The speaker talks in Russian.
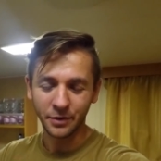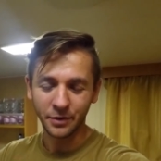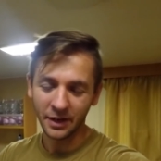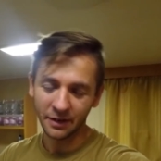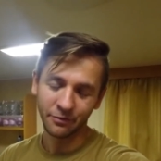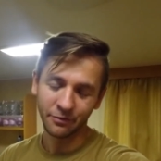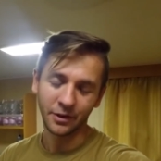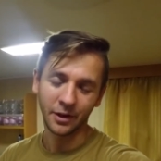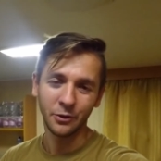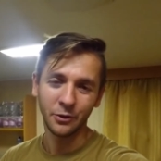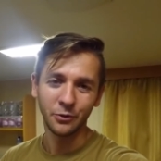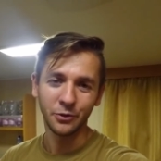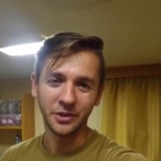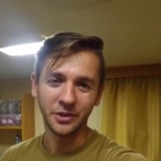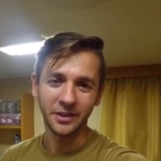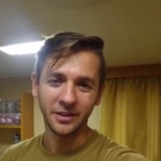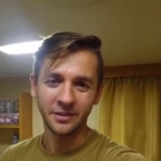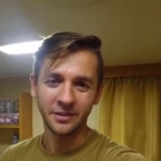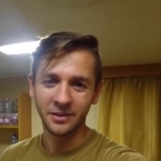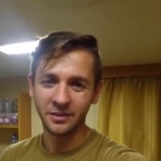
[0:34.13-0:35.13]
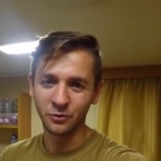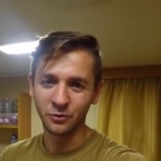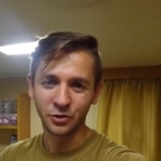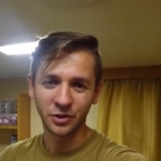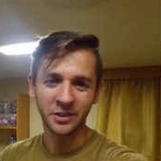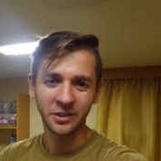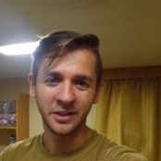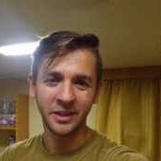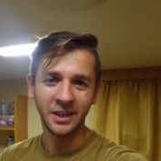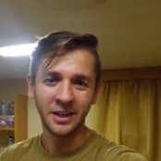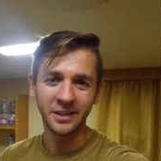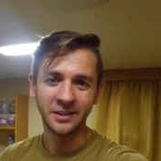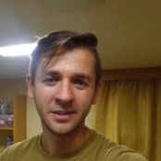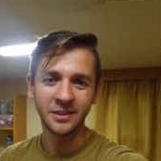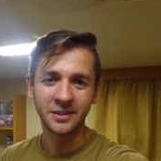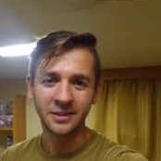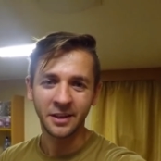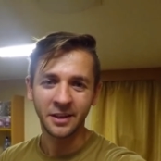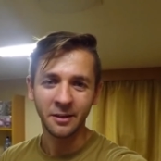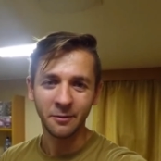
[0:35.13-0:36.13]
прям в каюте, не нужно делить ни
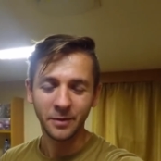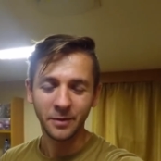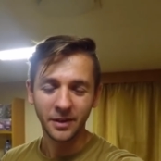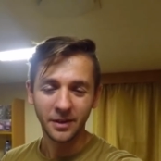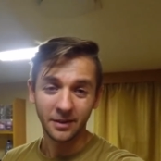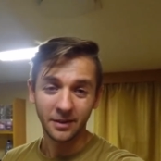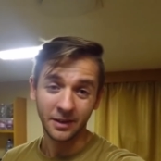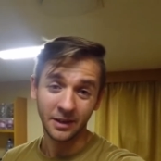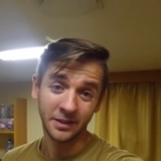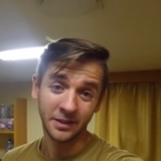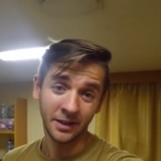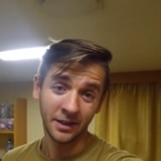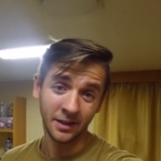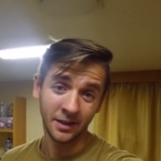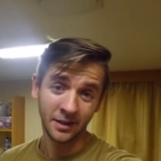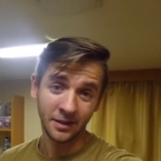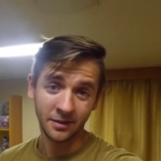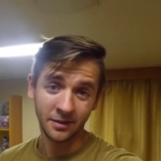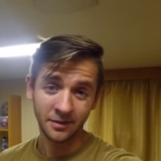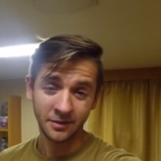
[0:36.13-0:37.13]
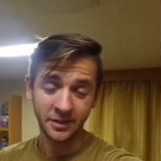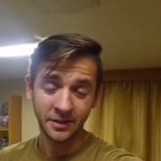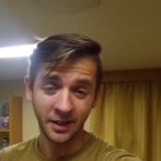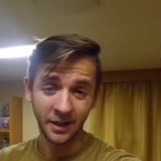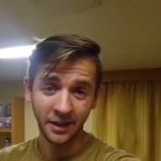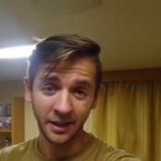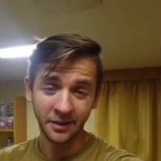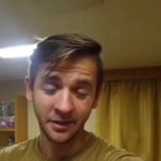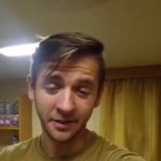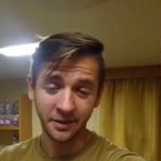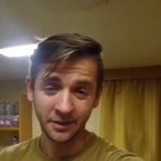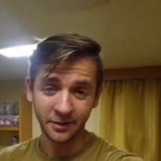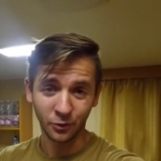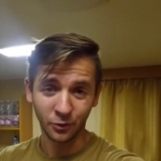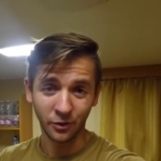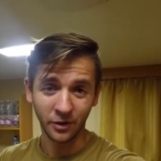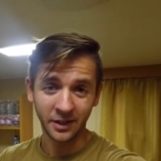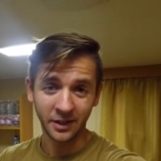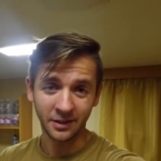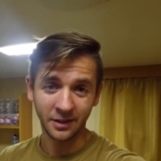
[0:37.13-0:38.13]
с кем. Хотя деление
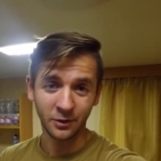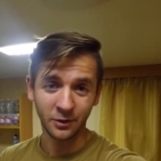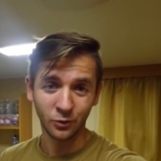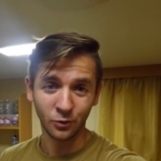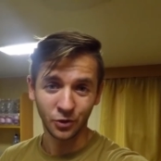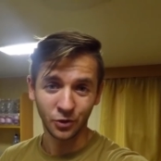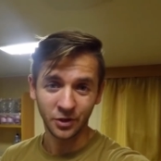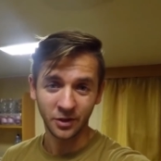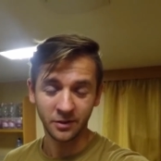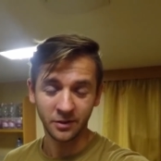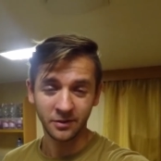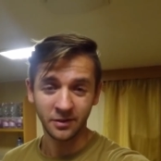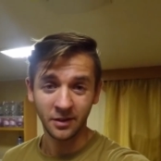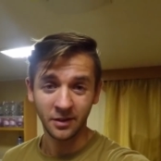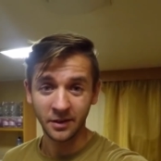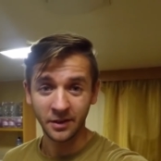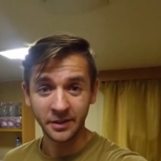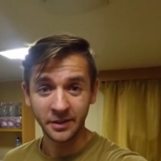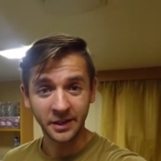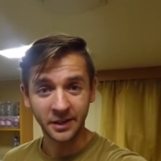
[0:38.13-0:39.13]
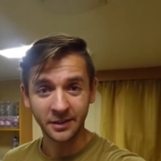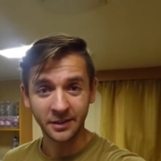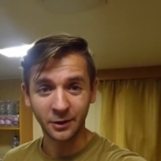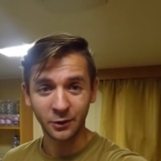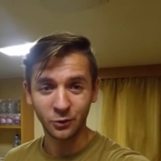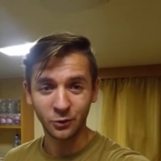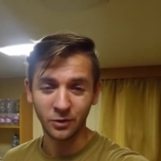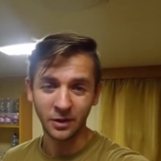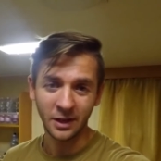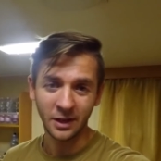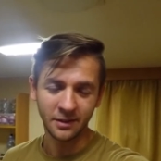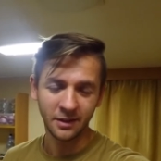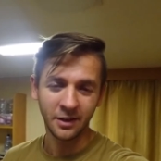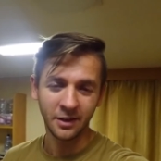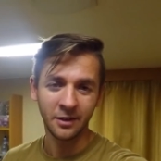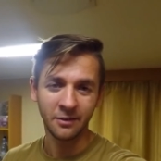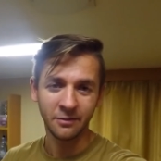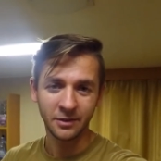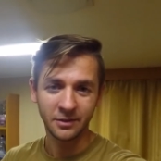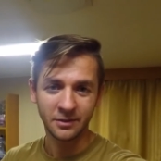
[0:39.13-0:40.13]
туалета и душа на некоторых судах, да
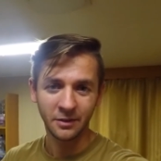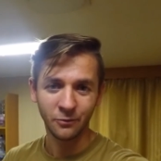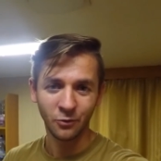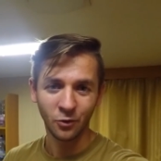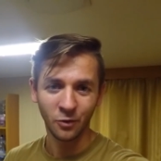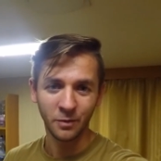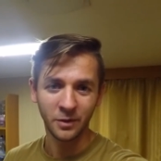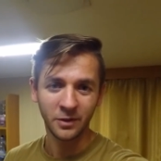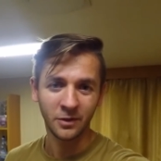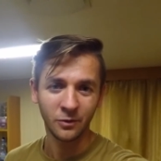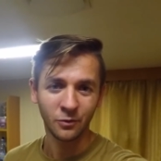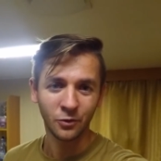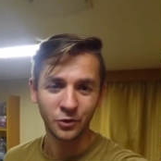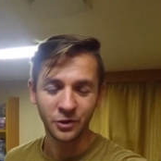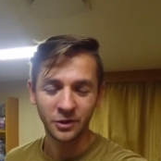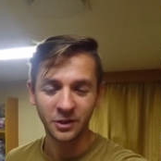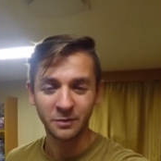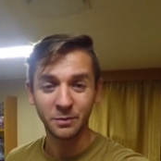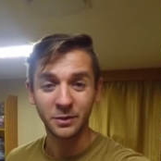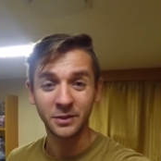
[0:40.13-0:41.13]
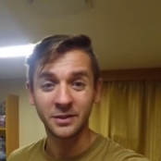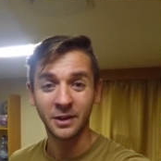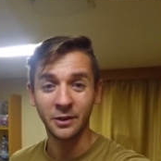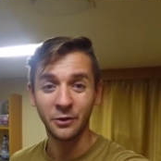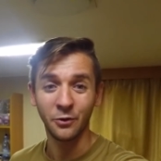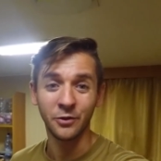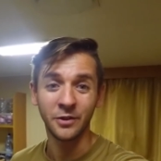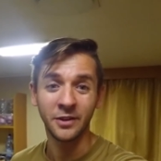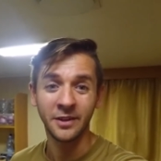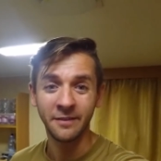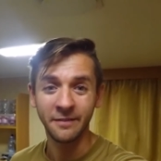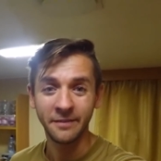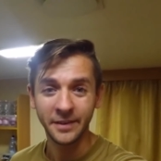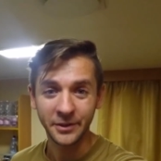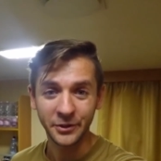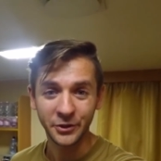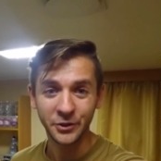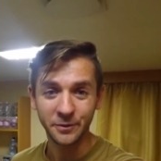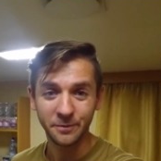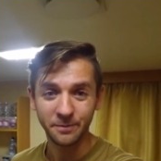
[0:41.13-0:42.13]
и в основном, это очень распространенная
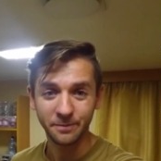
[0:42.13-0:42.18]
вещь.